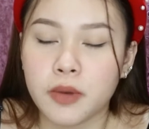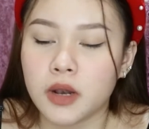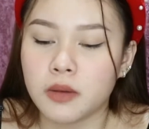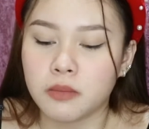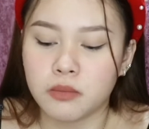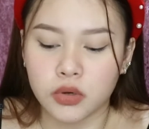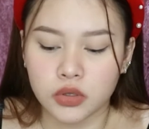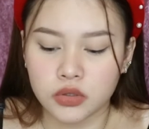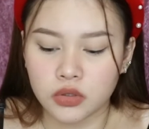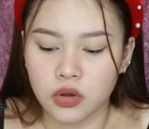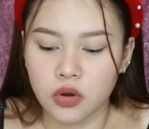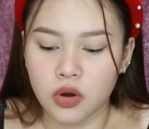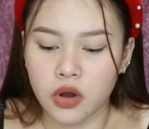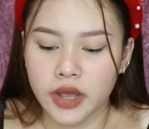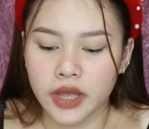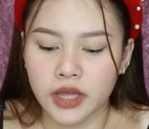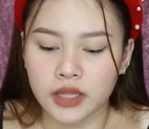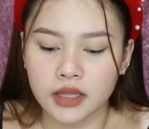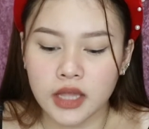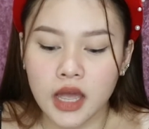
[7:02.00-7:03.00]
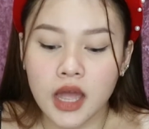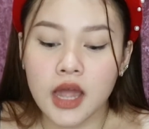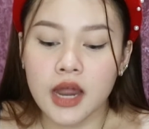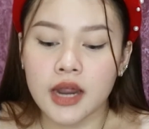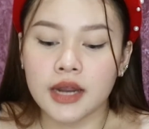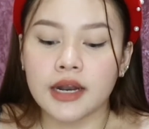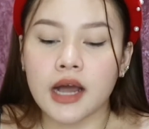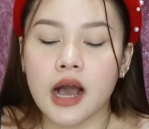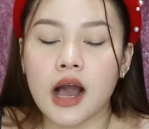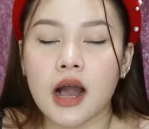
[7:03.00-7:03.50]
balbon ko. And,
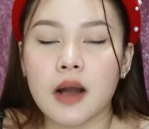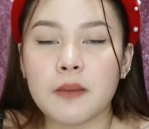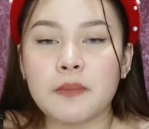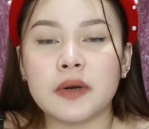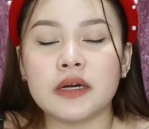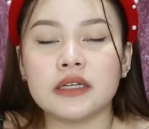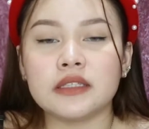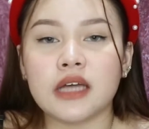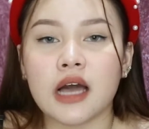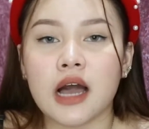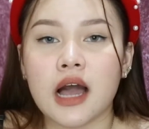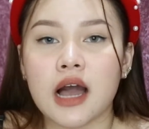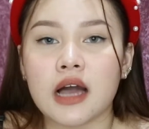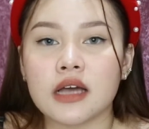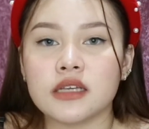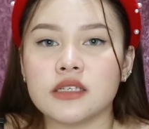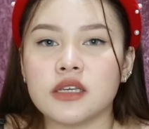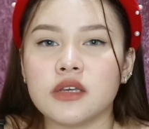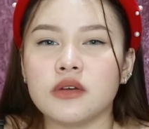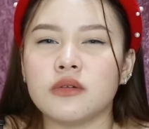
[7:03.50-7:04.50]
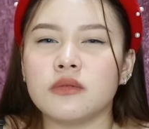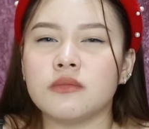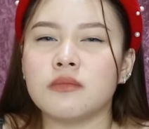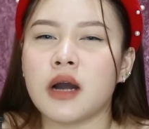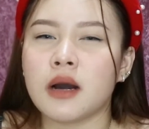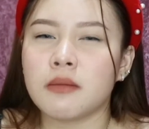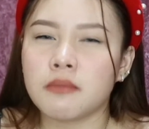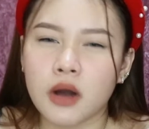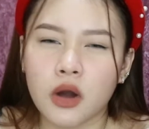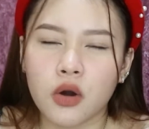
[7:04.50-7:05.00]
nakakapagtaka kasi yung
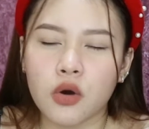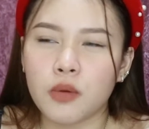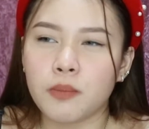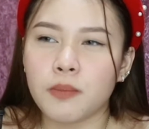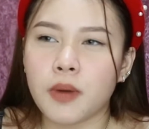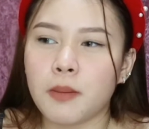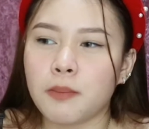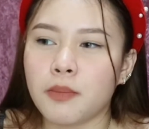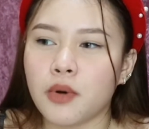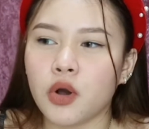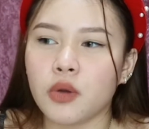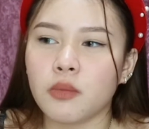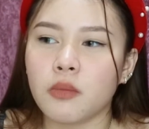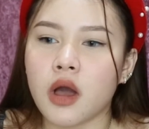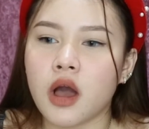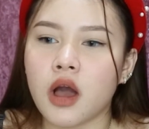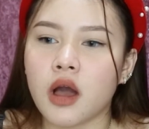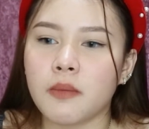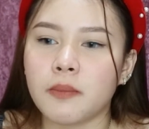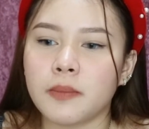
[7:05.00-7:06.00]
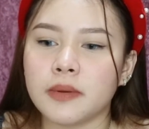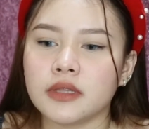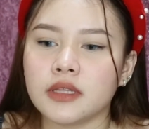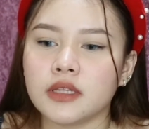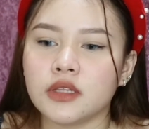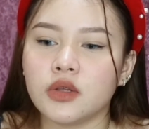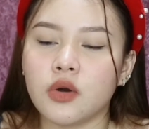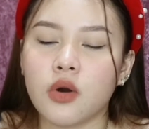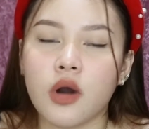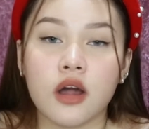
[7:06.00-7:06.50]
mama ko, papa ko, mga
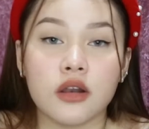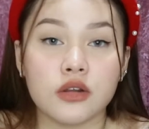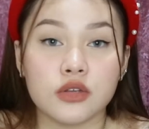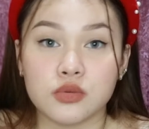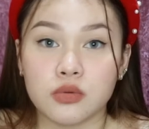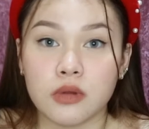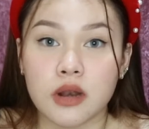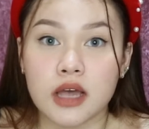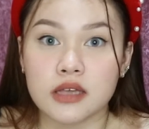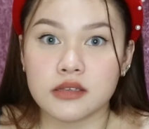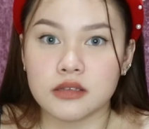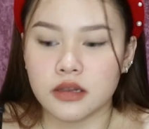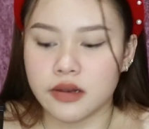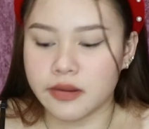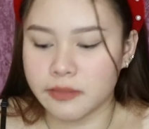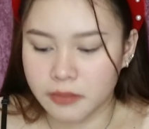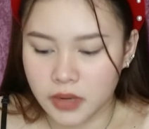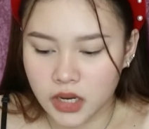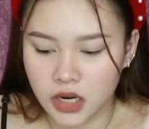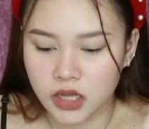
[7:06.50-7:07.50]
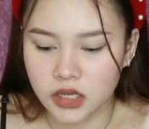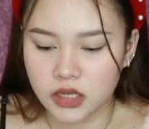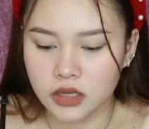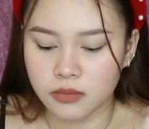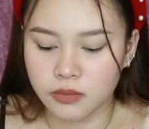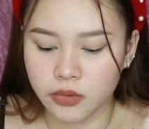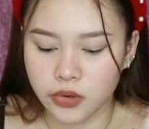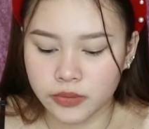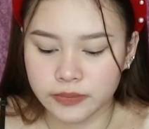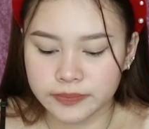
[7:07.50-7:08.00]
kapatid ko, halos wala silang
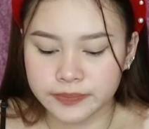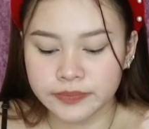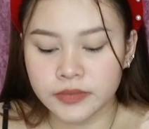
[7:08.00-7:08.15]
balahibo.